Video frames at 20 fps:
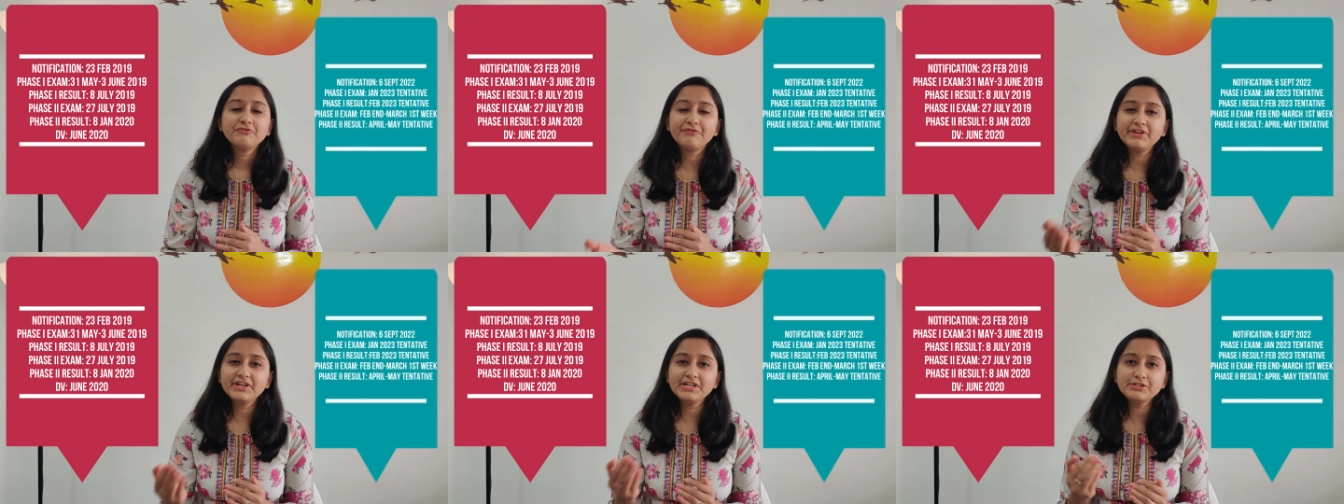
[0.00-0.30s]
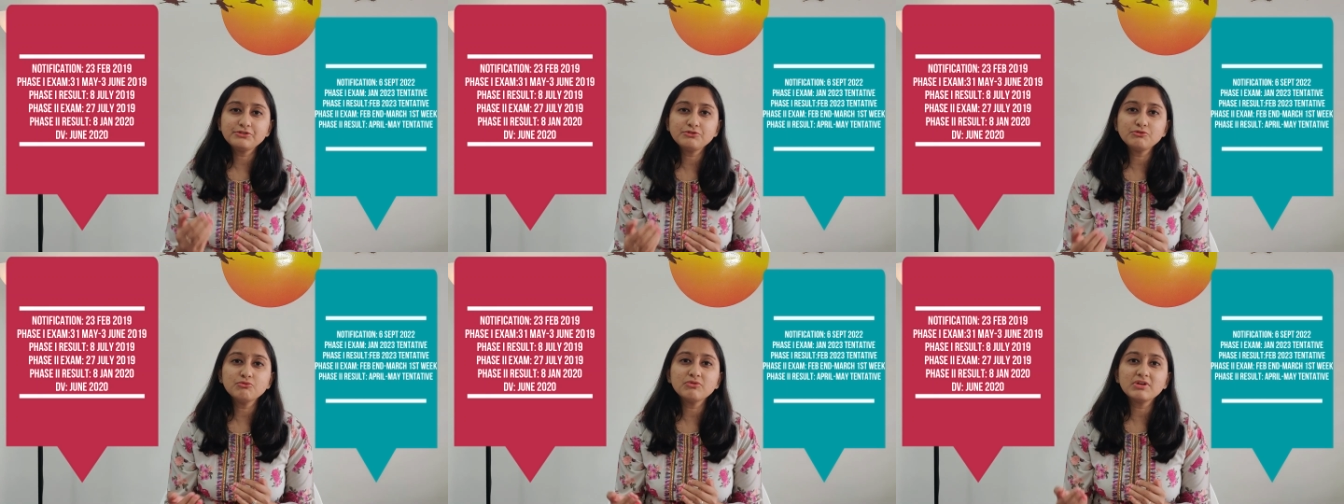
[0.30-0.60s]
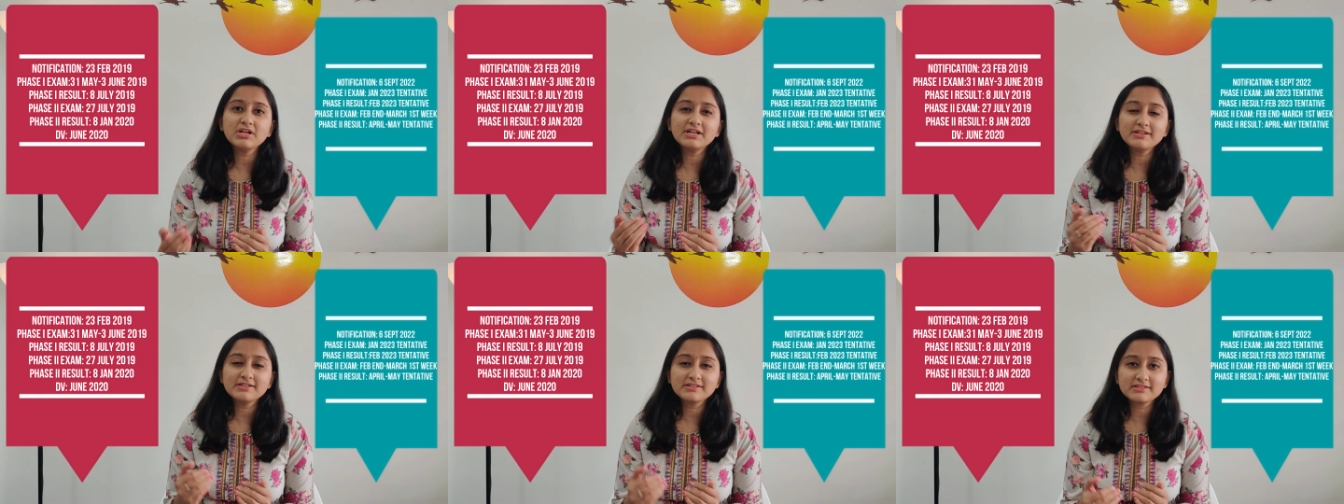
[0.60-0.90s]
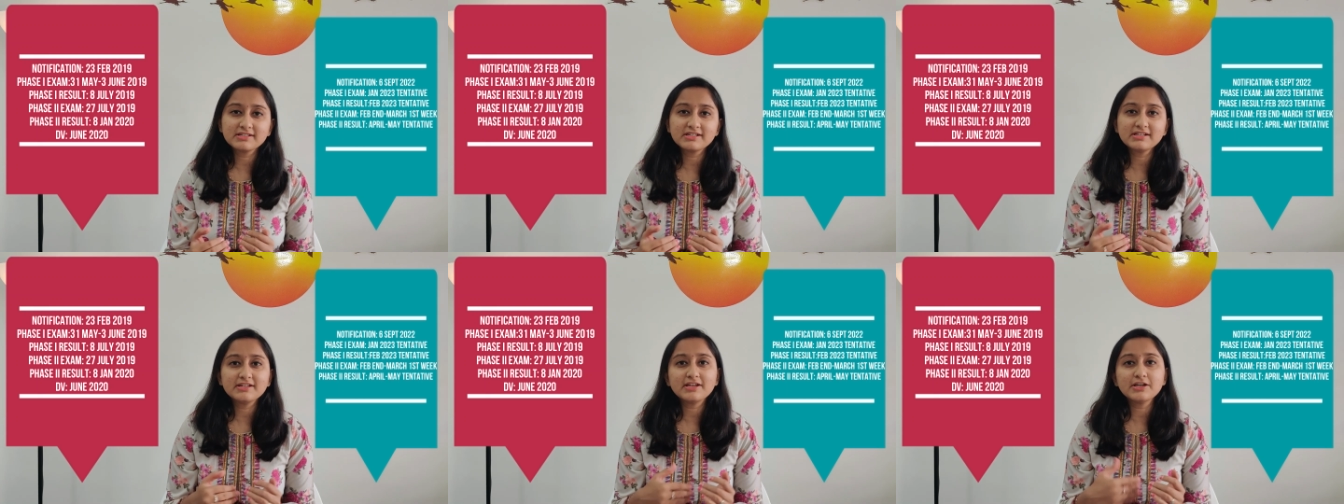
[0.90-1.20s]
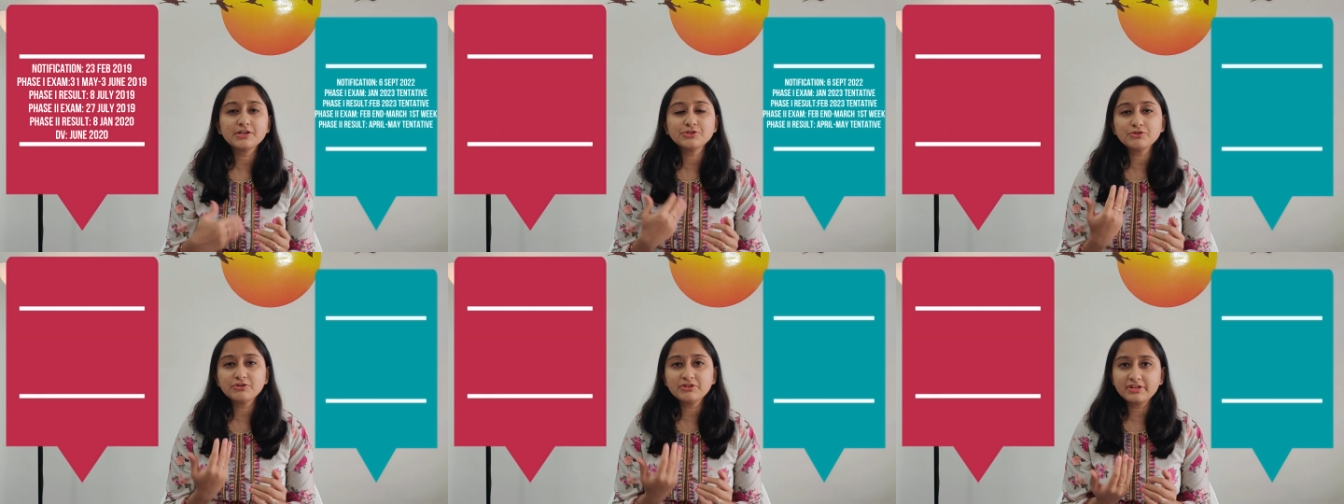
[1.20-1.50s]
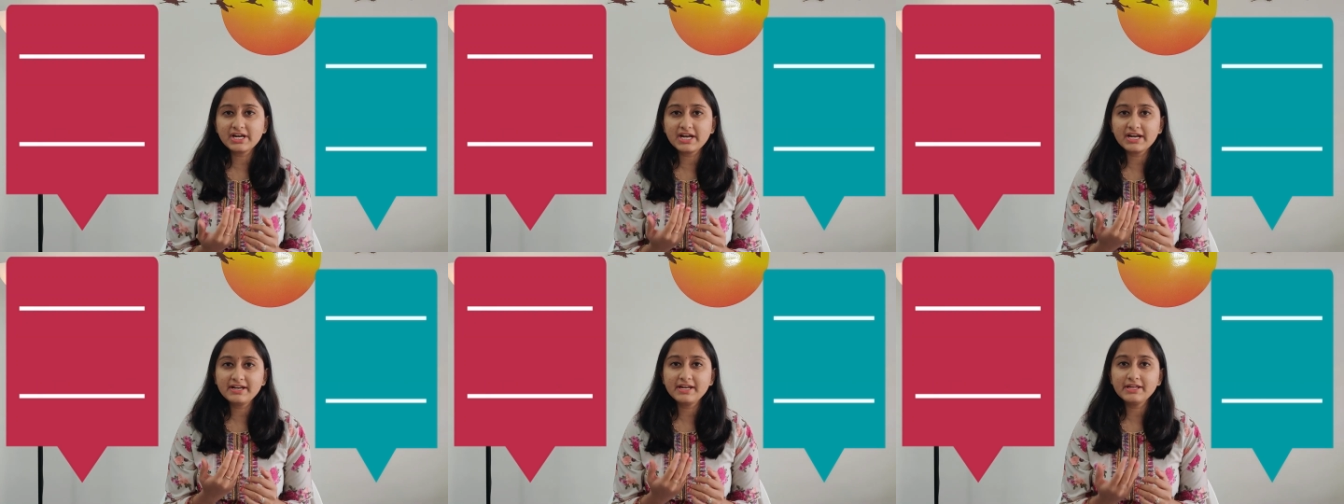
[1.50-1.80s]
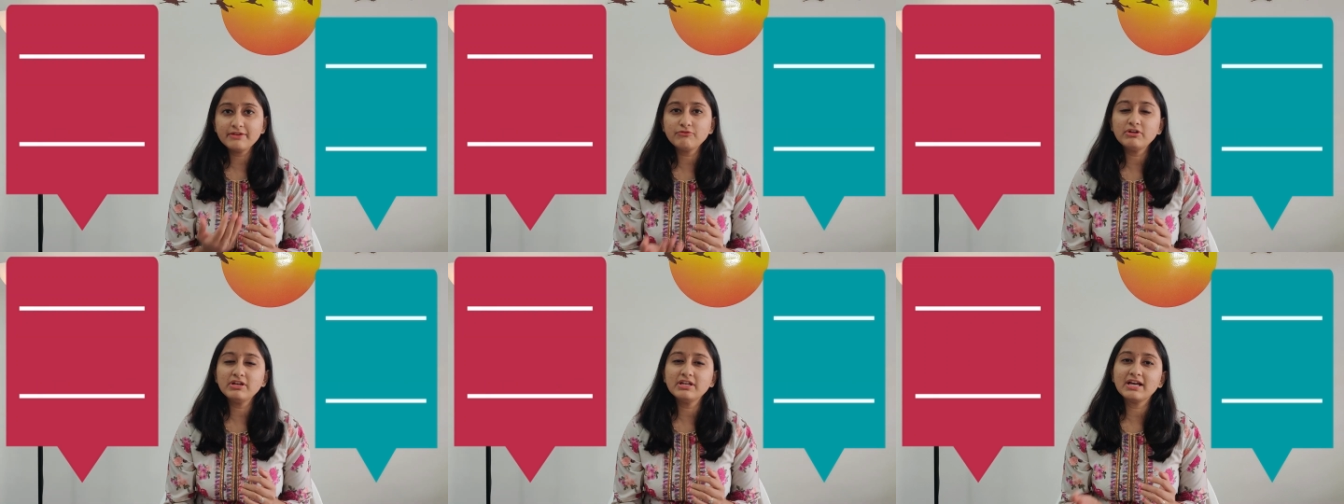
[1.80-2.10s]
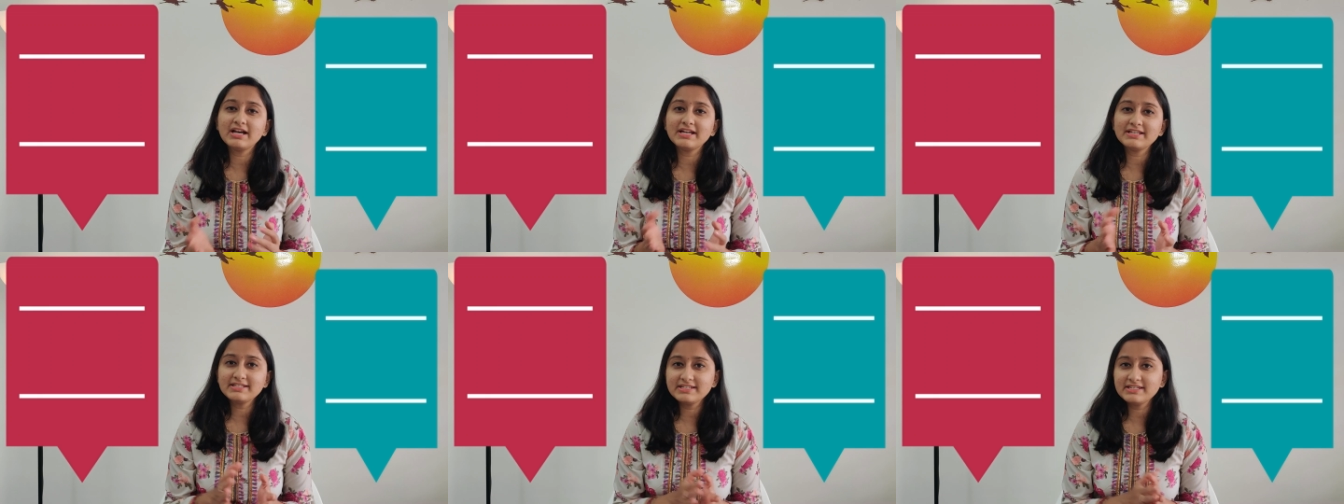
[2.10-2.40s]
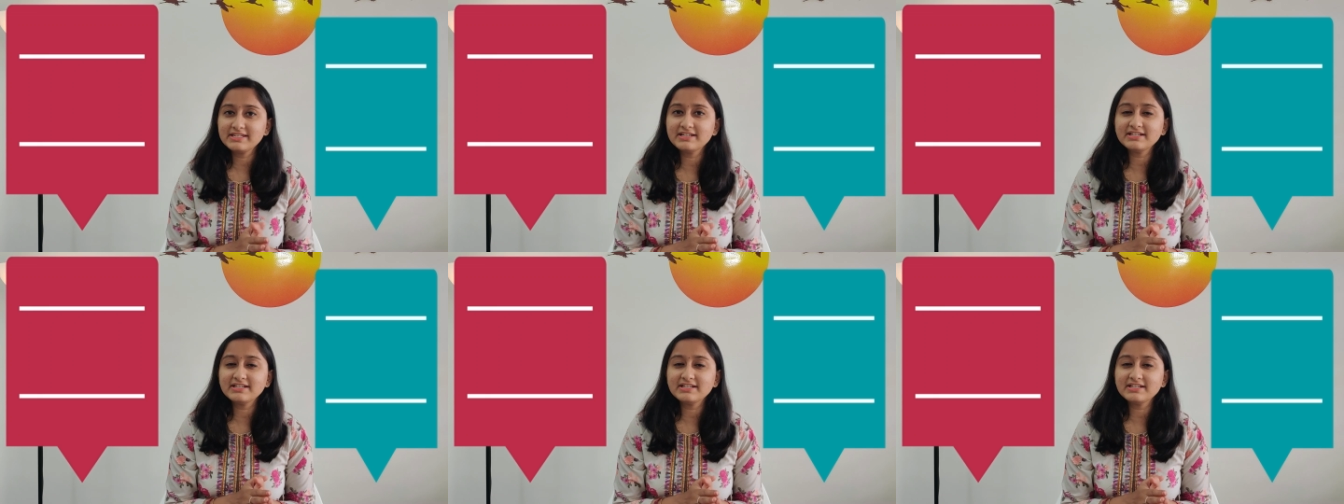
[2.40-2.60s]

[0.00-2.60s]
फेज टू का रिजल्ट का जो ट्रेंड है वो लास्ट